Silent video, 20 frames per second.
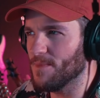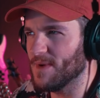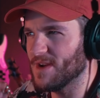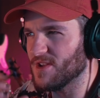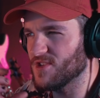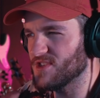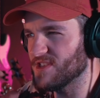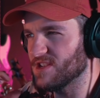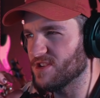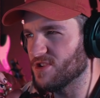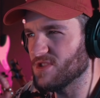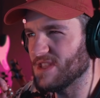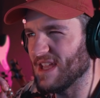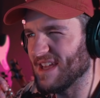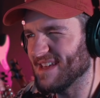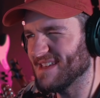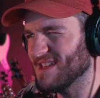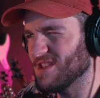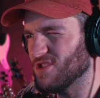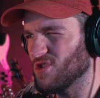pero se nota
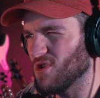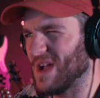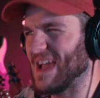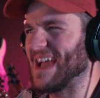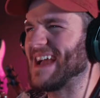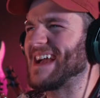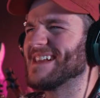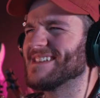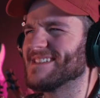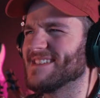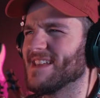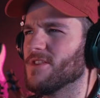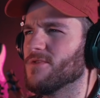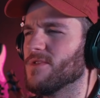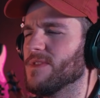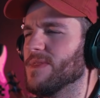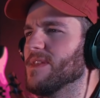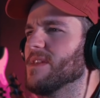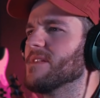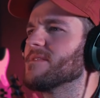ese toque casero
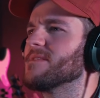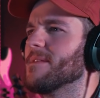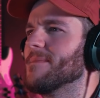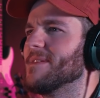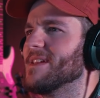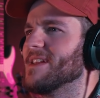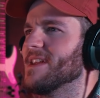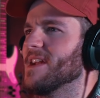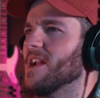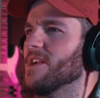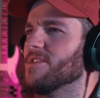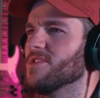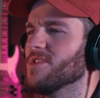en cierta manera,